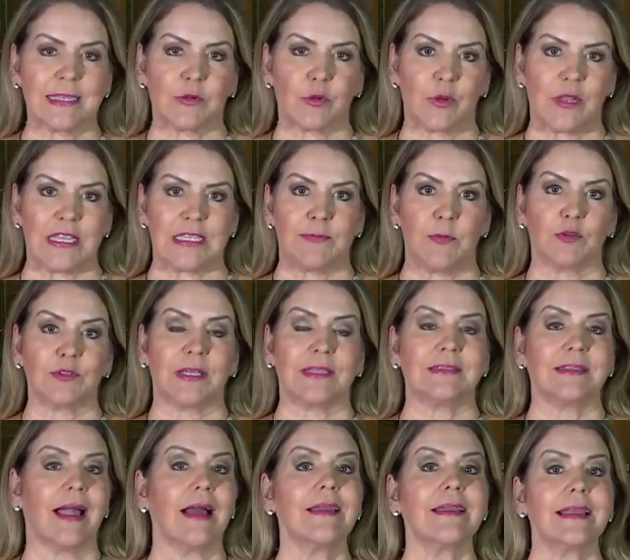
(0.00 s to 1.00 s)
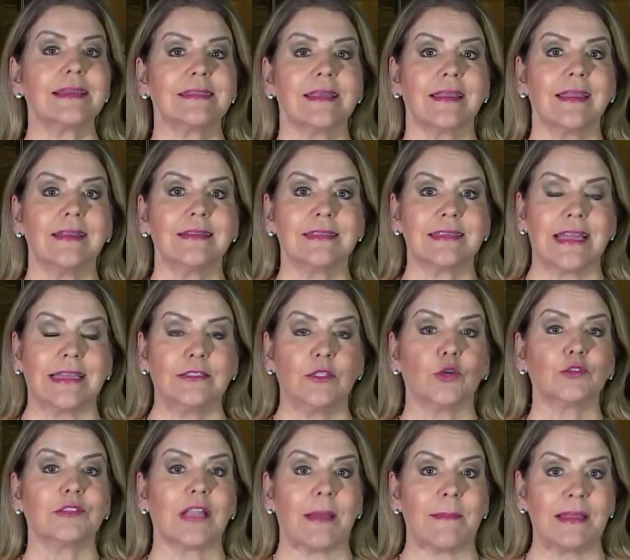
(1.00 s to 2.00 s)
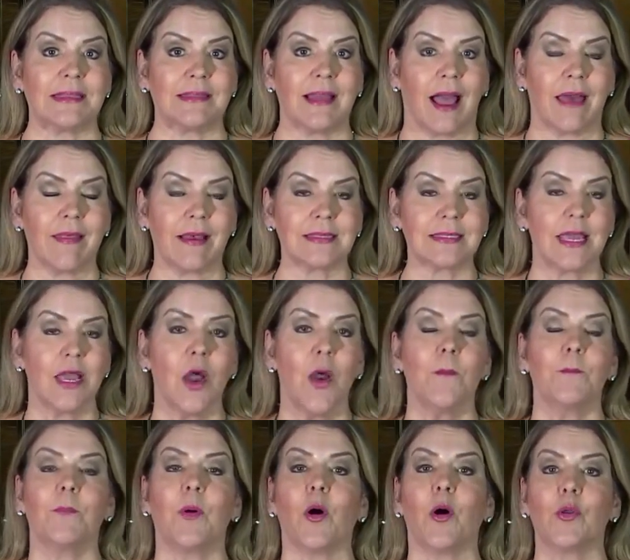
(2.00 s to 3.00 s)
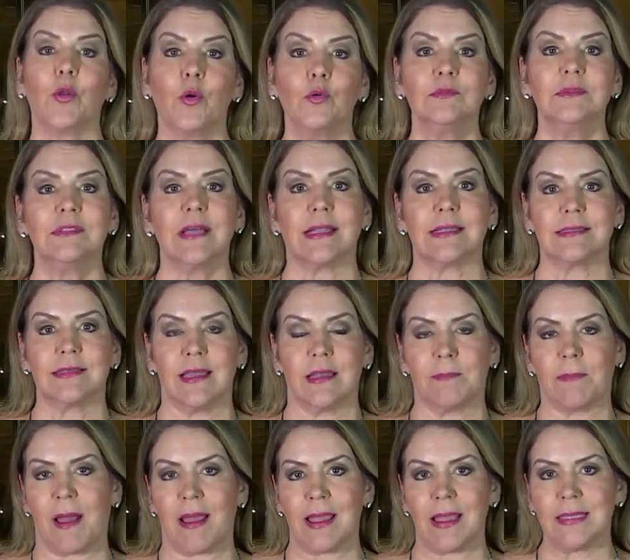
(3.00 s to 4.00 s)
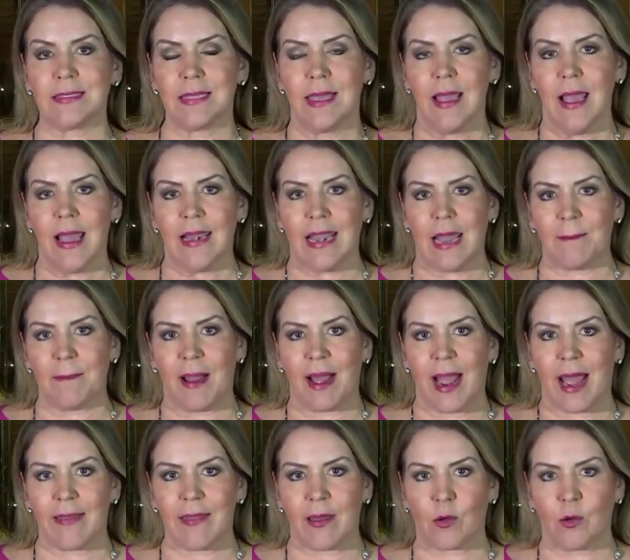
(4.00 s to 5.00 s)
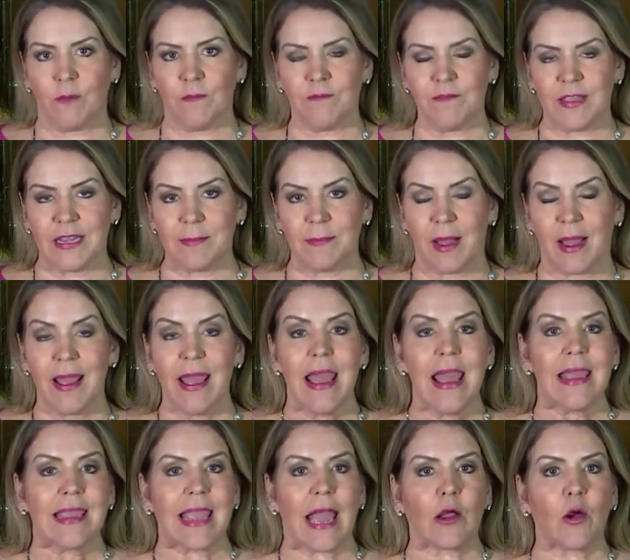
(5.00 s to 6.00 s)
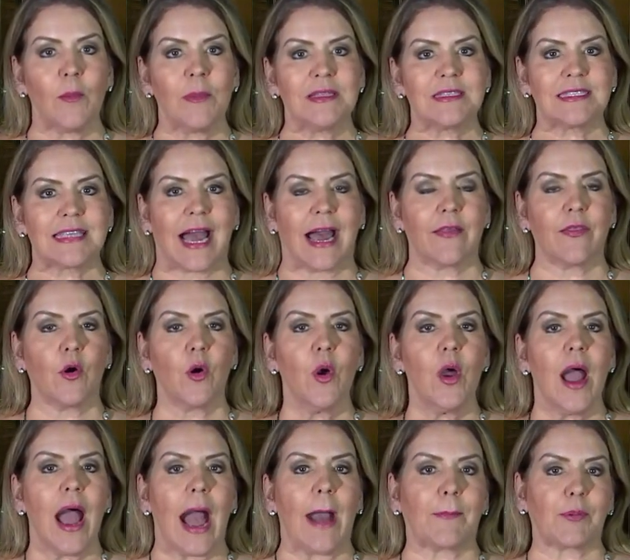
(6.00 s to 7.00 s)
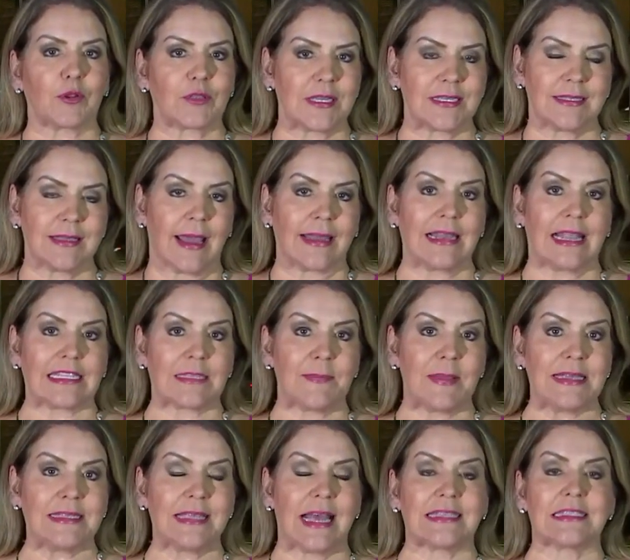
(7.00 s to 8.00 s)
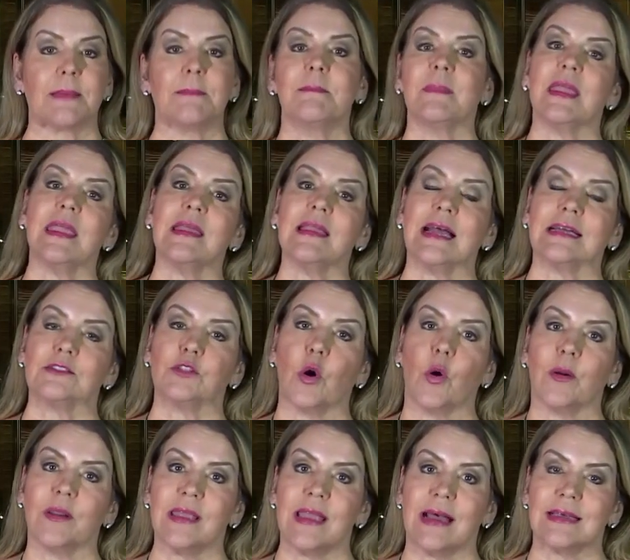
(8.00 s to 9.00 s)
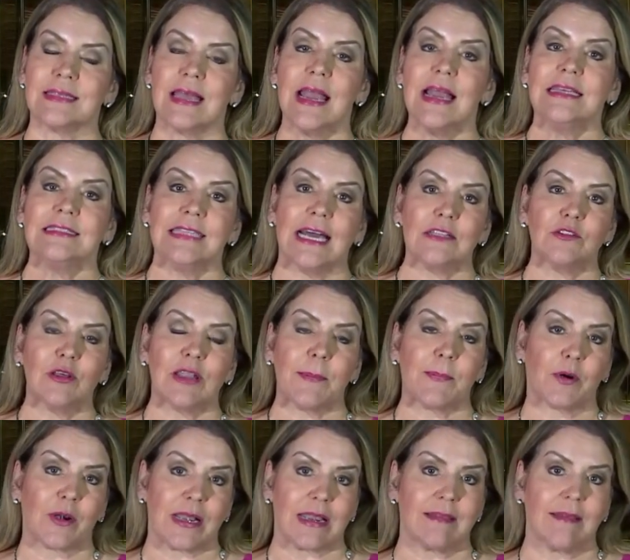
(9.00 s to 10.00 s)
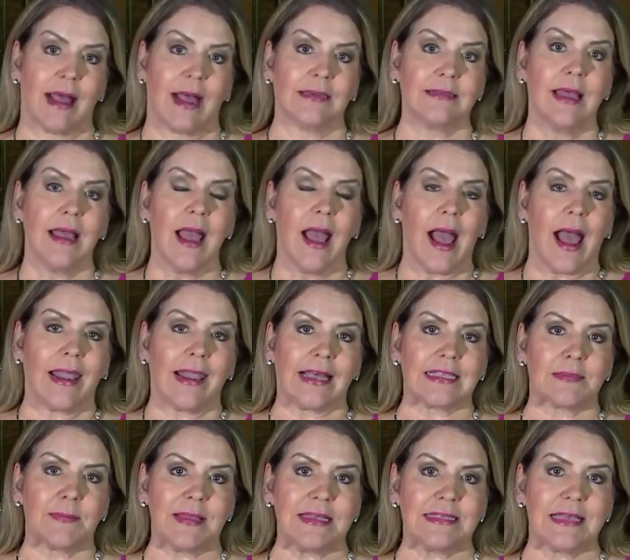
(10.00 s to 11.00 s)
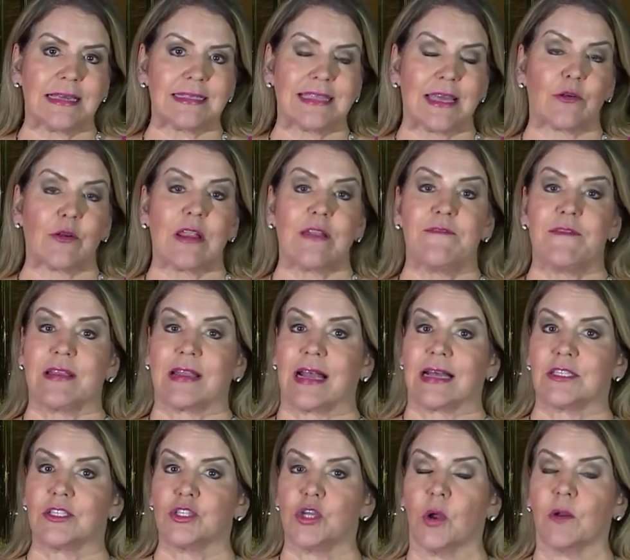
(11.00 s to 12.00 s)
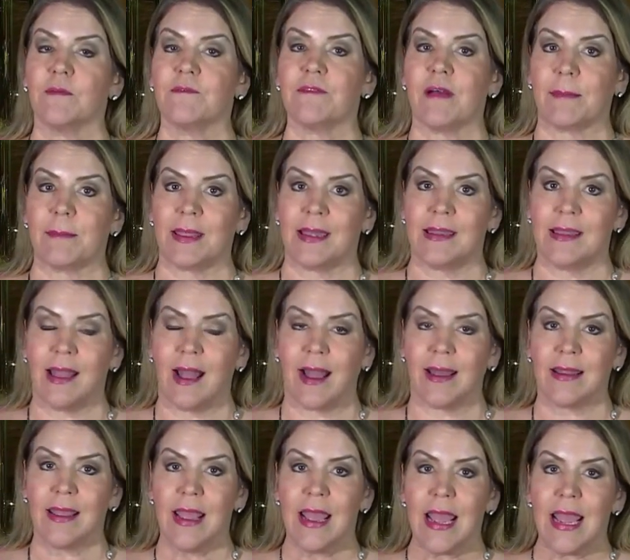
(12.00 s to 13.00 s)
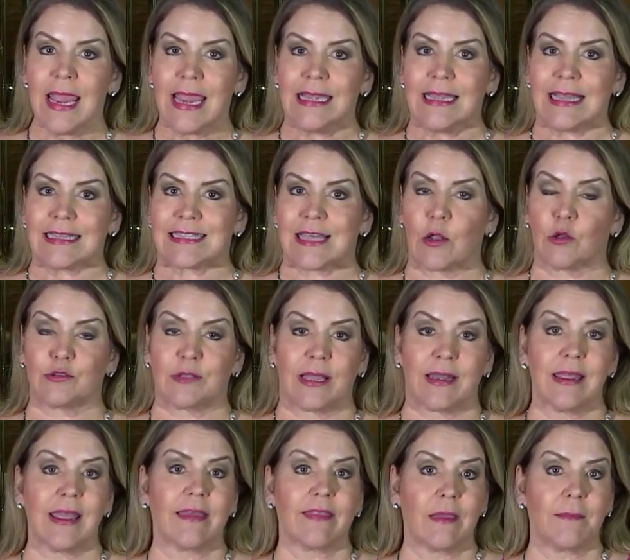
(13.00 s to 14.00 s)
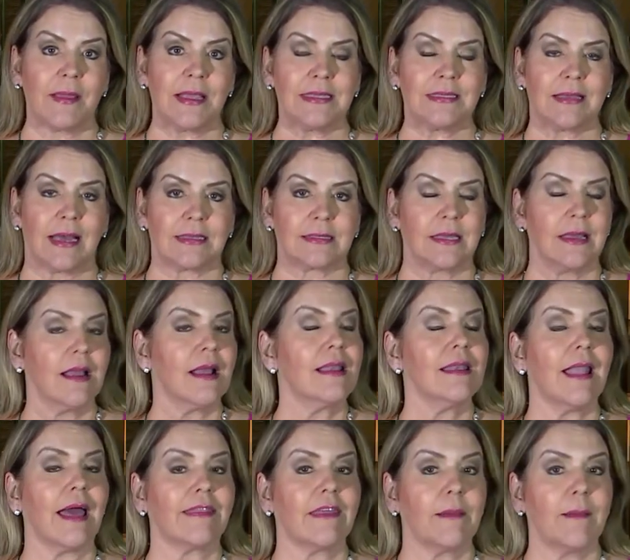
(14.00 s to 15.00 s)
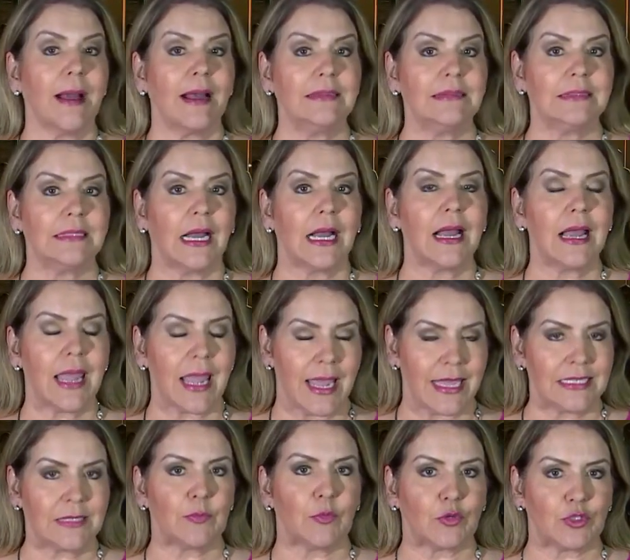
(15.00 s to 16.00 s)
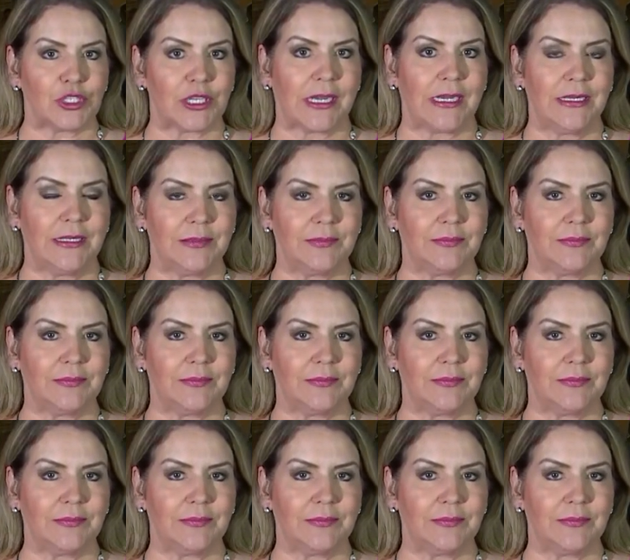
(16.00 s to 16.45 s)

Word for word: de turismo tendrán que seguir siendo tramitadas por un tercer país. La embajada confirma que ha comenzado a procesar las visas migratorias, dándole prioridad a las visas de reunificación familiar y las de lotería de visas. La demanda es mucha.